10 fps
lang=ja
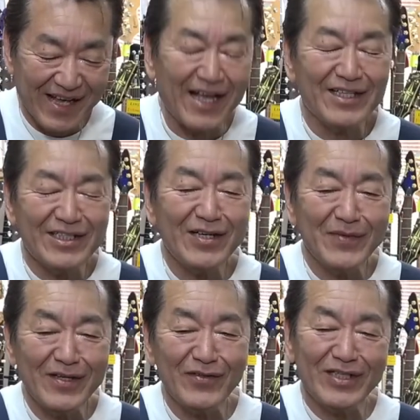あ、ちな
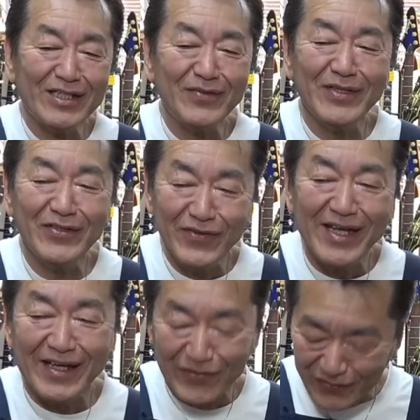みにあの久しぶりに言う
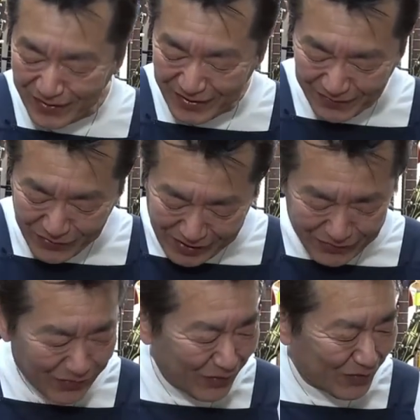ね、あの僕あ
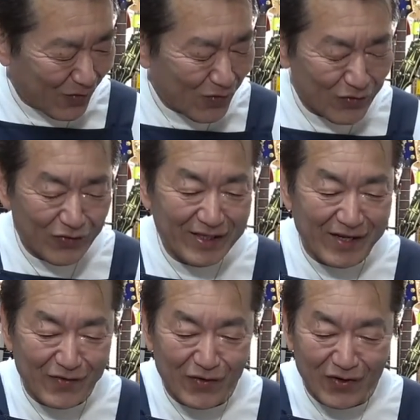のこういう高級
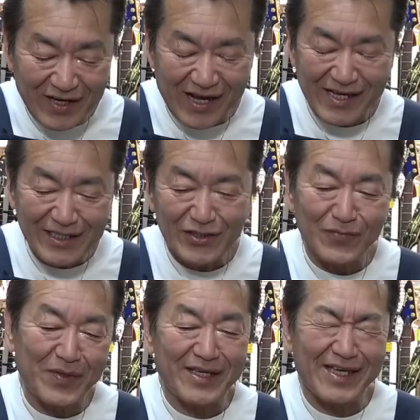ギターを激し
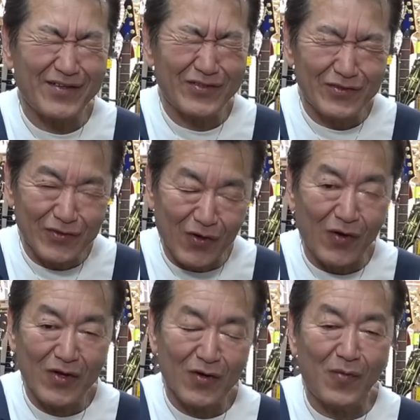くピッキングする
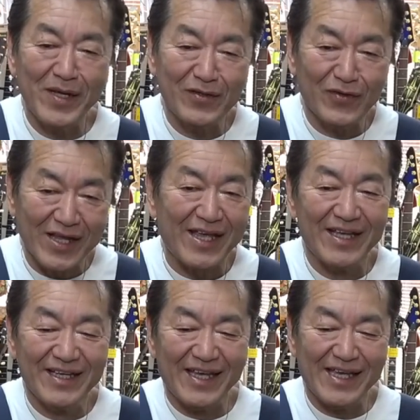とコメントで、
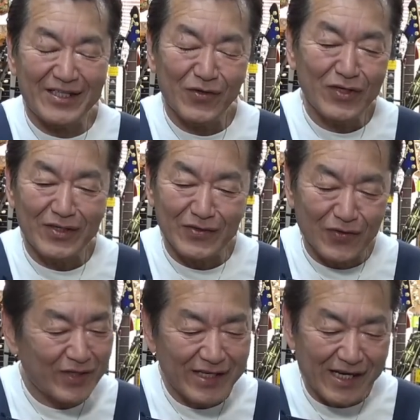えー、商品を
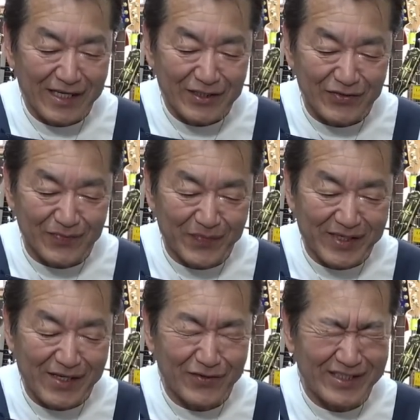そんなに激しく
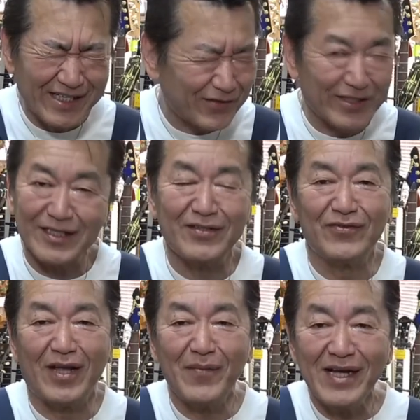ピッキングしないでくださいって
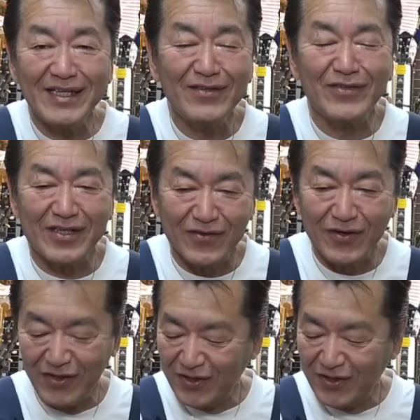いうたまにあるんですけど、